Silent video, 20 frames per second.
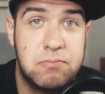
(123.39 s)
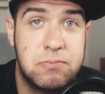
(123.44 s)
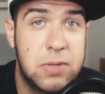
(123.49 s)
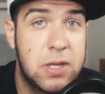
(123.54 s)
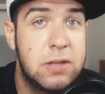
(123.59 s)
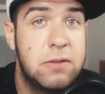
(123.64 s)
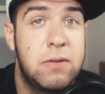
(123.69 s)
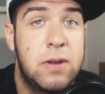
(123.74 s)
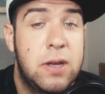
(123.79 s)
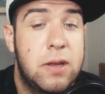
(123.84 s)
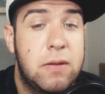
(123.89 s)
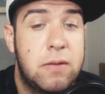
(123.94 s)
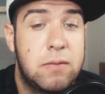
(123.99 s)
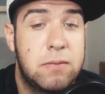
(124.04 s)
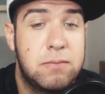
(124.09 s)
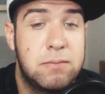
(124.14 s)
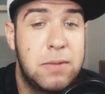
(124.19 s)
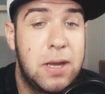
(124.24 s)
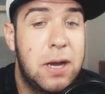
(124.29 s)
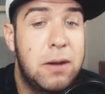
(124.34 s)
Das war's.
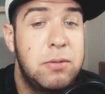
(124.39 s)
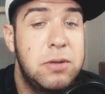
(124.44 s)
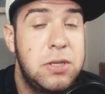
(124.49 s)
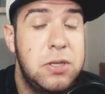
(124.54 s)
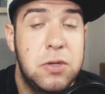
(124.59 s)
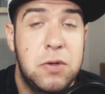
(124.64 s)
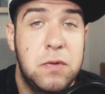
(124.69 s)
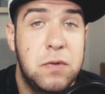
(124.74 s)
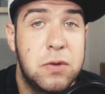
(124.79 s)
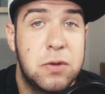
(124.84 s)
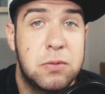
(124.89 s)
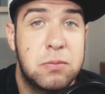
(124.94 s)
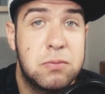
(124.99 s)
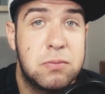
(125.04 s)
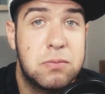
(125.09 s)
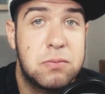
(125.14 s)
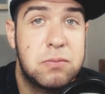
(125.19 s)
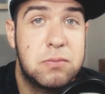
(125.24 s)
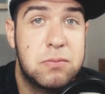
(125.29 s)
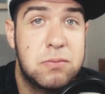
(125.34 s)
Mehr habe ich nicht aufgenommen.
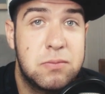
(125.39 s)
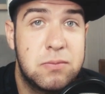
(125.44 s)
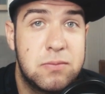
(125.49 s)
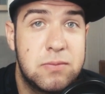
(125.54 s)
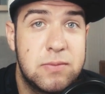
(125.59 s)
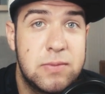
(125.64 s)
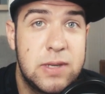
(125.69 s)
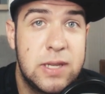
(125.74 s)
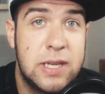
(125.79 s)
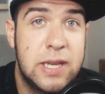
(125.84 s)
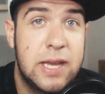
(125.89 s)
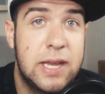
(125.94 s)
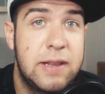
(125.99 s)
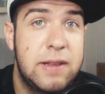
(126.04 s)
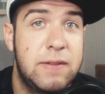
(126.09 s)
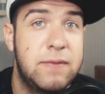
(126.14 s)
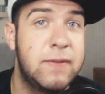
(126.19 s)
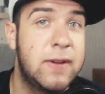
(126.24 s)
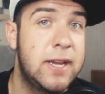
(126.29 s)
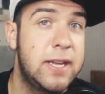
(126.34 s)
Den
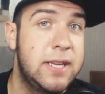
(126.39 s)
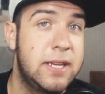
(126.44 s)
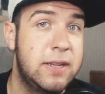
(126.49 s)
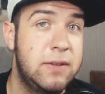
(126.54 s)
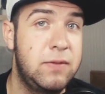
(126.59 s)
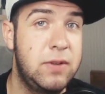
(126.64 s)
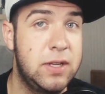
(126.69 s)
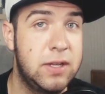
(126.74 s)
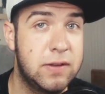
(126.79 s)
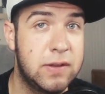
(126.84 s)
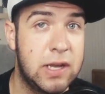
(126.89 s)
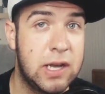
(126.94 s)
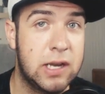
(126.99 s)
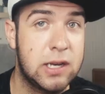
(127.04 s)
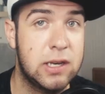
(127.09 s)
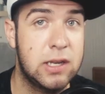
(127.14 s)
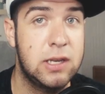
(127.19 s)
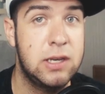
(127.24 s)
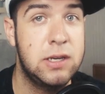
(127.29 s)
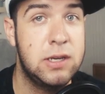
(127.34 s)
Rest war ich halt, wie
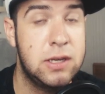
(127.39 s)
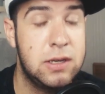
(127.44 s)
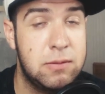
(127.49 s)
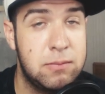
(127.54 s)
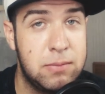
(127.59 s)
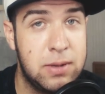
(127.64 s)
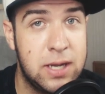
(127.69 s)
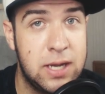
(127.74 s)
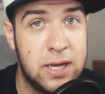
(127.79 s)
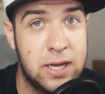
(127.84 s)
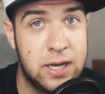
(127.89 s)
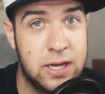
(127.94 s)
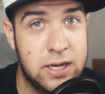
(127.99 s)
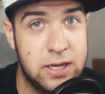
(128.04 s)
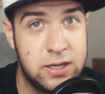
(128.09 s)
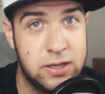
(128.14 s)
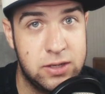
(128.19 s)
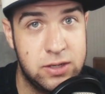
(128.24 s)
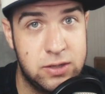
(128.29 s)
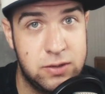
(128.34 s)
gesagt, in den
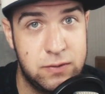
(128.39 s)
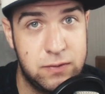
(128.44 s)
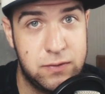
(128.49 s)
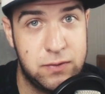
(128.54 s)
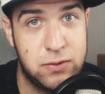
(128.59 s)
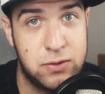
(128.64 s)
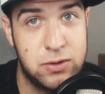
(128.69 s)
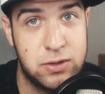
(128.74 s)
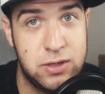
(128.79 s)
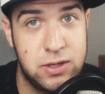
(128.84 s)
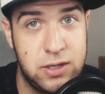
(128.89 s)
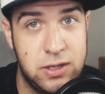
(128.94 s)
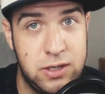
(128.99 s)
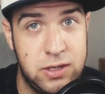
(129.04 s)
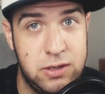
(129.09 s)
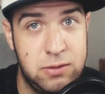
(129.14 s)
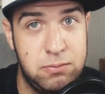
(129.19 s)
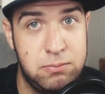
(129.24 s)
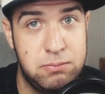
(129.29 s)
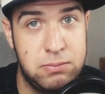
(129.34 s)
Bergen von
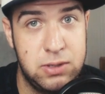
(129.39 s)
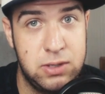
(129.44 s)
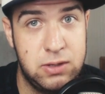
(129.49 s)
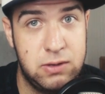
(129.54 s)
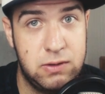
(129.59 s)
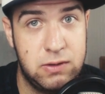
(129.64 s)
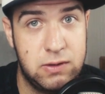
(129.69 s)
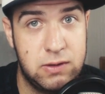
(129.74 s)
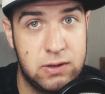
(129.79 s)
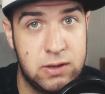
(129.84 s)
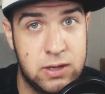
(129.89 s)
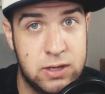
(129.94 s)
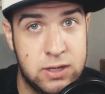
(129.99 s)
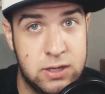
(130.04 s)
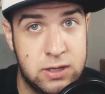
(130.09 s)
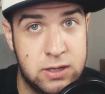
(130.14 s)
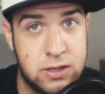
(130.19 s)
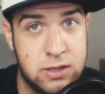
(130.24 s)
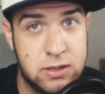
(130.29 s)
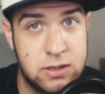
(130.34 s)

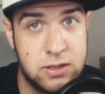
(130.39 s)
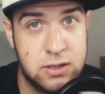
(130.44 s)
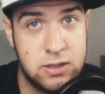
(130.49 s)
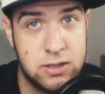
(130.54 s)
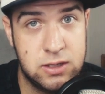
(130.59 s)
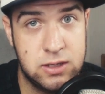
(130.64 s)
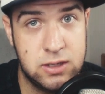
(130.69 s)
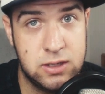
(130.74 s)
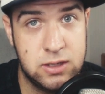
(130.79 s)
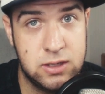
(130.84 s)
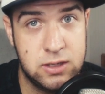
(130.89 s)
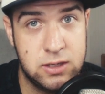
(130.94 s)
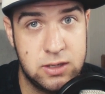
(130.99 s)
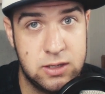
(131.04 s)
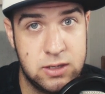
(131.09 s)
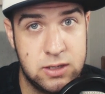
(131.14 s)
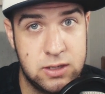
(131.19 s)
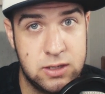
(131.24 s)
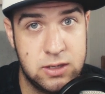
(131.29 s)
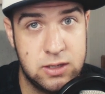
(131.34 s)
Ibiza.
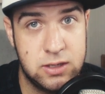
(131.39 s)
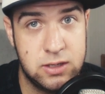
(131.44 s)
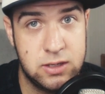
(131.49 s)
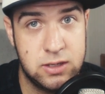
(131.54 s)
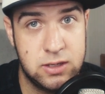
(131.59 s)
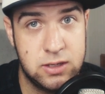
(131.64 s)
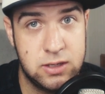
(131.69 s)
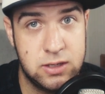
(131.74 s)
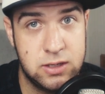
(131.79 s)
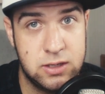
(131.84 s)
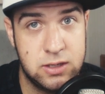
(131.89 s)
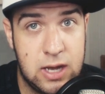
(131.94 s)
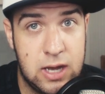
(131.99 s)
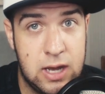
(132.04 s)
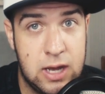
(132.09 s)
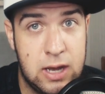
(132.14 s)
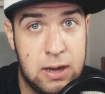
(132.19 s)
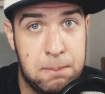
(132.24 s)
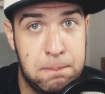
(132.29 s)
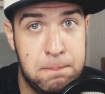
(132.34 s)
Oder ficken!
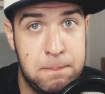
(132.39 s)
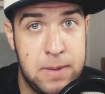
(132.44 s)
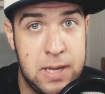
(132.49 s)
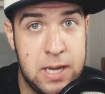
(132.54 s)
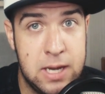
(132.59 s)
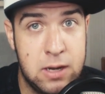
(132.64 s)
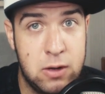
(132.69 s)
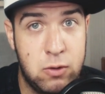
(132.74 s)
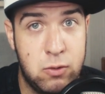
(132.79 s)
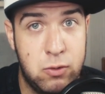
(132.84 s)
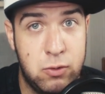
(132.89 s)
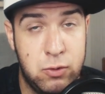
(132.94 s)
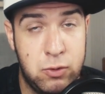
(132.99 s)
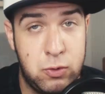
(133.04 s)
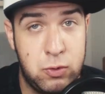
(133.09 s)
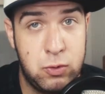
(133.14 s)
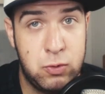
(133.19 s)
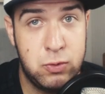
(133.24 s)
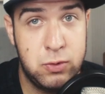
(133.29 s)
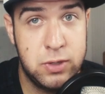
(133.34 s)
Am Meer
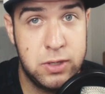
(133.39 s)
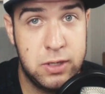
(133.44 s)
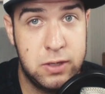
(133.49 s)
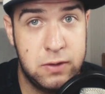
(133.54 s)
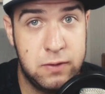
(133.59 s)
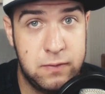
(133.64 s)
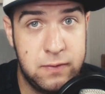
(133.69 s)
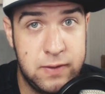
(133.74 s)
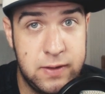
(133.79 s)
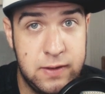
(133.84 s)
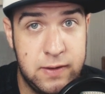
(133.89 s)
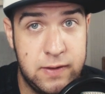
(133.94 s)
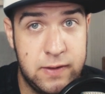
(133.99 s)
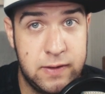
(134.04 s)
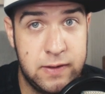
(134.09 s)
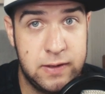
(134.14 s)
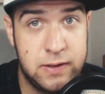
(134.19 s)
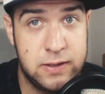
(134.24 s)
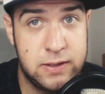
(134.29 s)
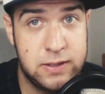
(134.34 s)

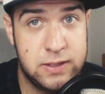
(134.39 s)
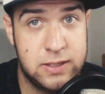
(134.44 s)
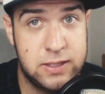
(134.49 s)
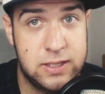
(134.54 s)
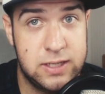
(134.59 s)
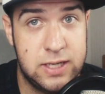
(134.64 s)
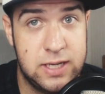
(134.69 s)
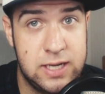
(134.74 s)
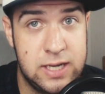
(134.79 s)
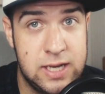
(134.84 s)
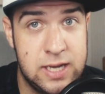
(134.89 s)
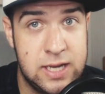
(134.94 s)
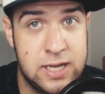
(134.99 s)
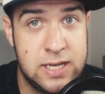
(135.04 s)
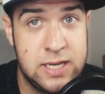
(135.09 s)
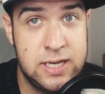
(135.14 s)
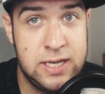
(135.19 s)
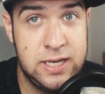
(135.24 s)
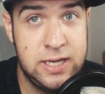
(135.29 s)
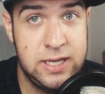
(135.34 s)
Kulturquizze
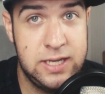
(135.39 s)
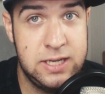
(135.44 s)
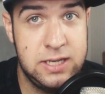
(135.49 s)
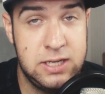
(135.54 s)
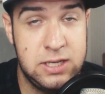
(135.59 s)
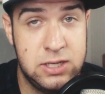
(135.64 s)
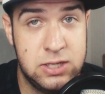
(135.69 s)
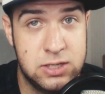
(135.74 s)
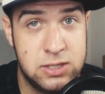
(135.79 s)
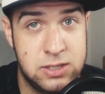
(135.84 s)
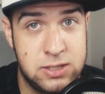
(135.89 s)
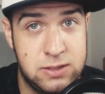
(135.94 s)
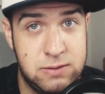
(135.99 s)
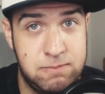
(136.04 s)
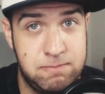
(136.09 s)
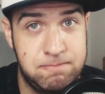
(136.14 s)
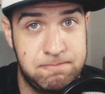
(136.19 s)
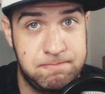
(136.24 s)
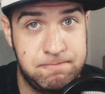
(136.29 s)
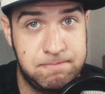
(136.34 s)

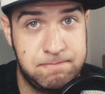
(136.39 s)
erledigen.